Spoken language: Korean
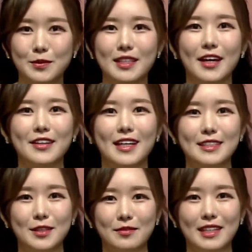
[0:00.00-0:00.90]
문다영
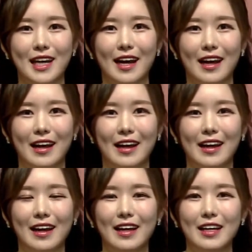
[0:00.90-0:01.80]
캐스터입니다.
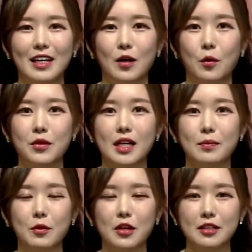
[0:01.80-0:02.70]

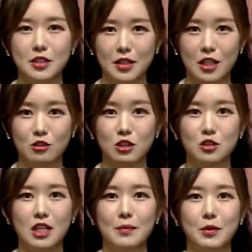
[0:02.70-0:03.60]
오늘 본격적인
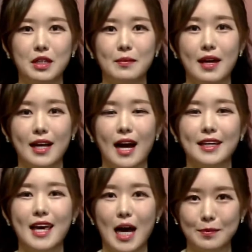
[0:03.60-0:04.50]
윤정두 대표님의
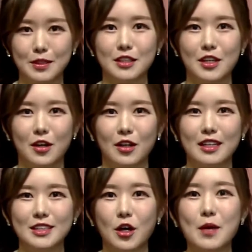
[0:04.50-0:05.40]
강의에 앞서서
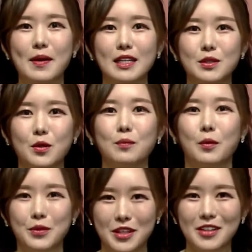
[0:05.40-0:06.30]
저희 방송
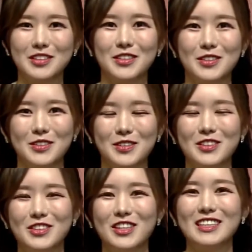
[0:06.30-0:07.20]
본격적으로
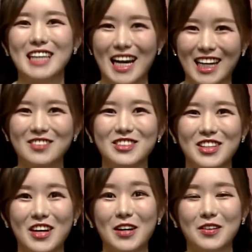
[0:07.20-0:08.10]
수익
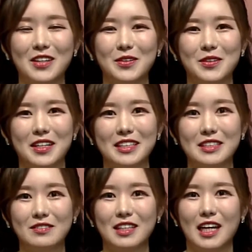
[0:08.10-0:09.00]
자랑부터 하고 가도록
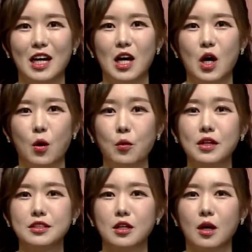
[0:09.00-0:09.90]
하겠습니다.
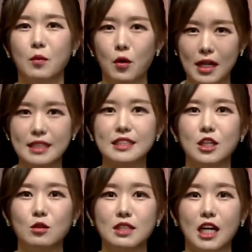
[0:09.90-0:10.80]
오늘처럼
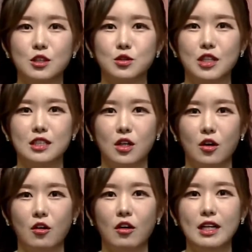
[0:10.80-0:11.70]
혼란스러운
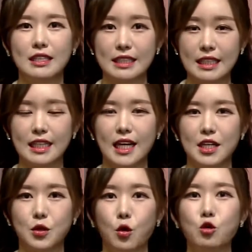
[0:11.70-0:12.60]
장중에서 특히나
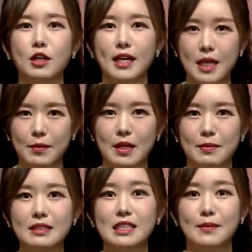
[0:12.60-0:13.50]
이 교육의 힘이
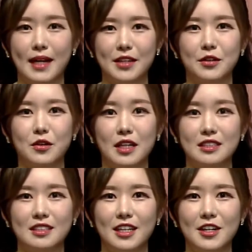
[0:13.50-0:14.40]
빛을 발했던 것
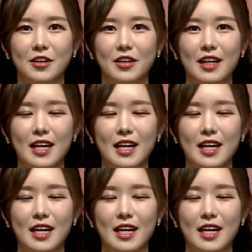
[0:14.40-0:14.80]
같은데요.